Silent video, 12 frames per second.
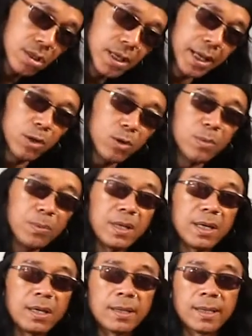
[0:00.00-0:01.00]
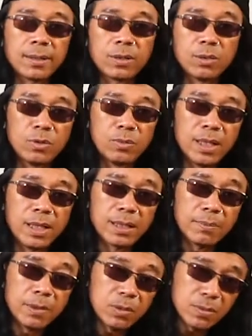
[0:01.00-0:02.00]
economic picking atau lu mau bilang
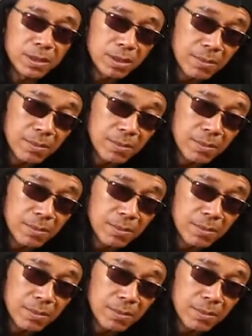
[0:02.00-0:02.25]
tapi itu mas,